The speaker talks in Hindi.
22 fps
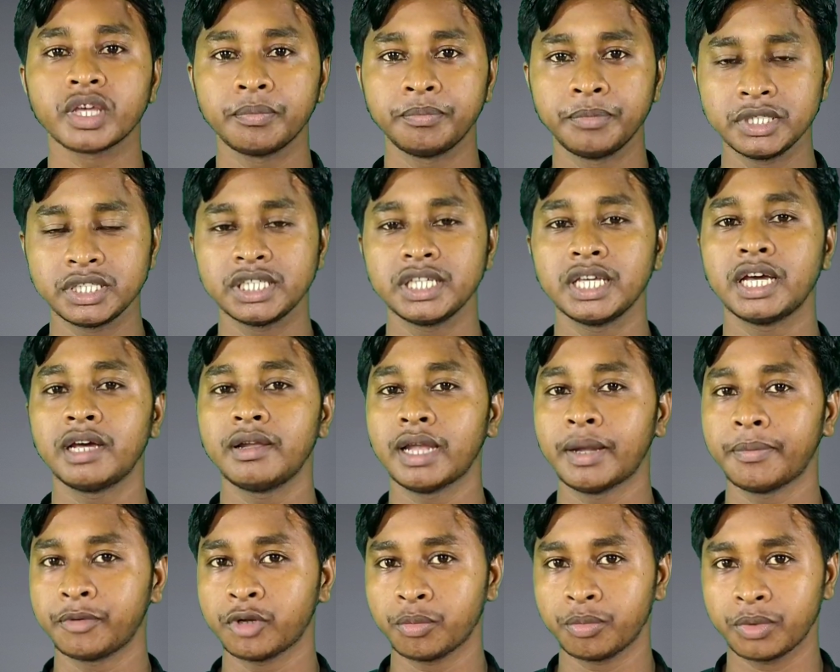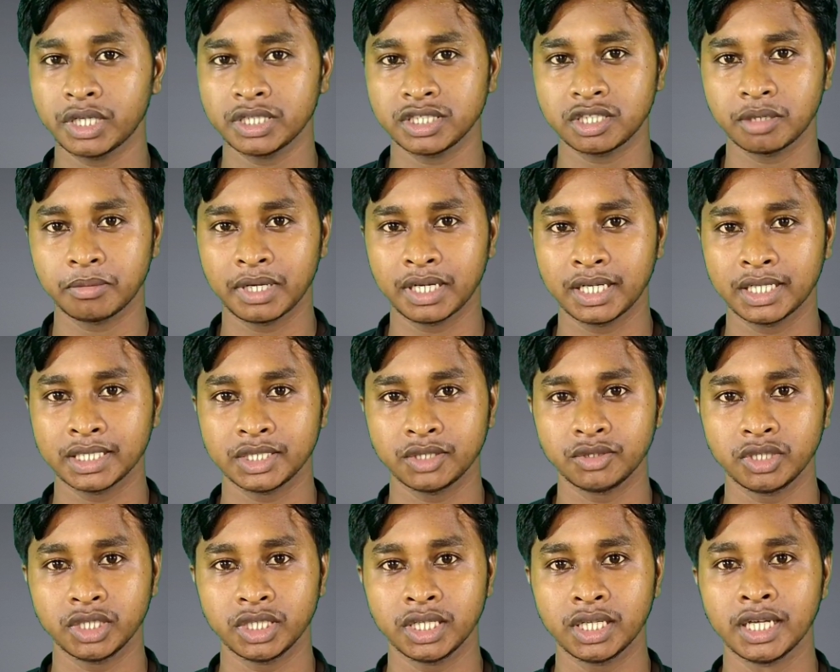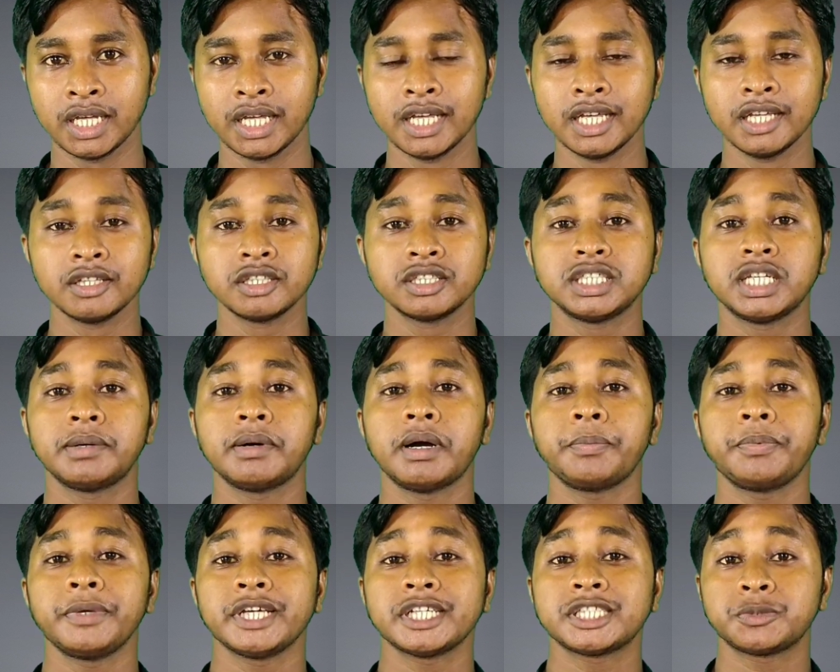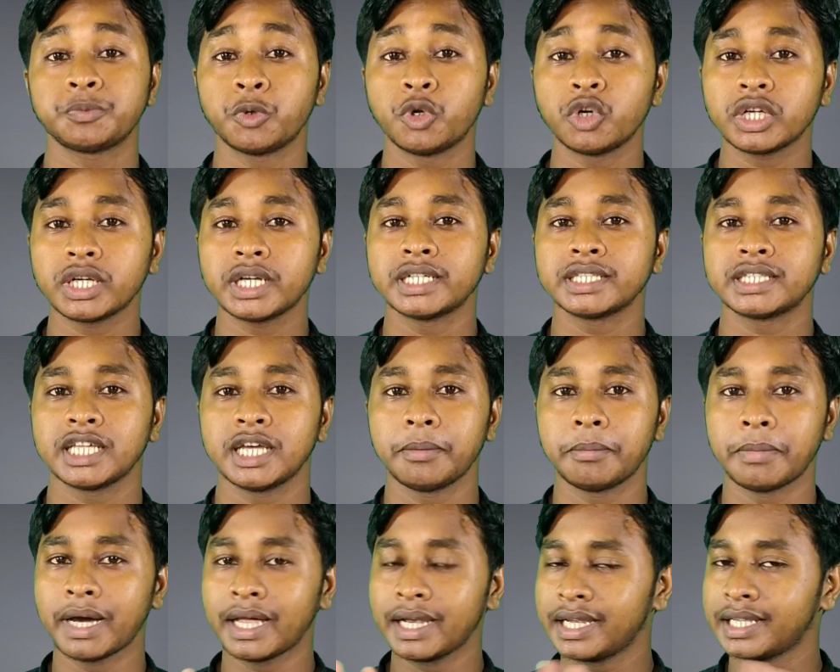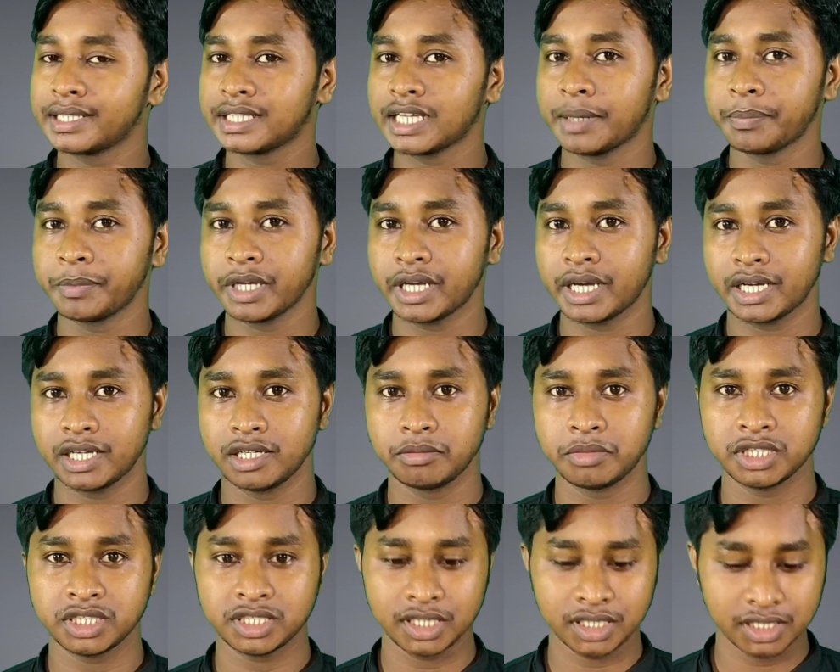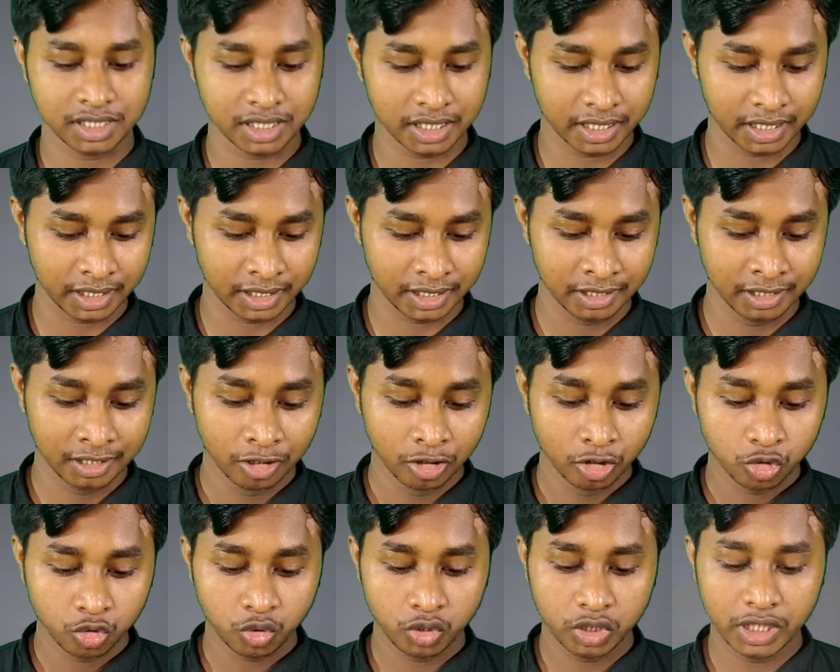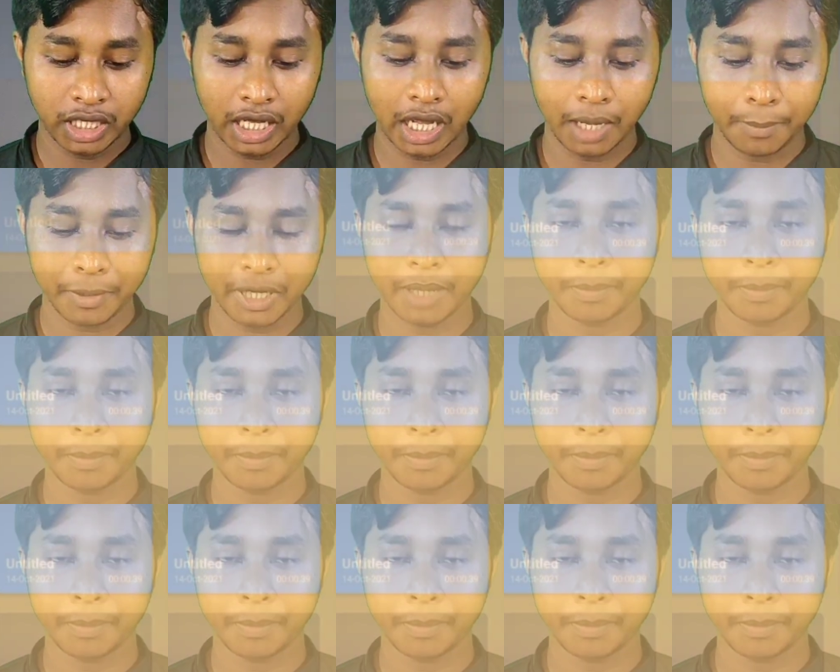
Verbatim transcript: पीसी या लैपटॉप का इस्तेमाल करते होंगे जब आप एक्सपोर्ट करते हैं मान लेते हैं आपने काइन मास्टर से करी तो यहाँ पर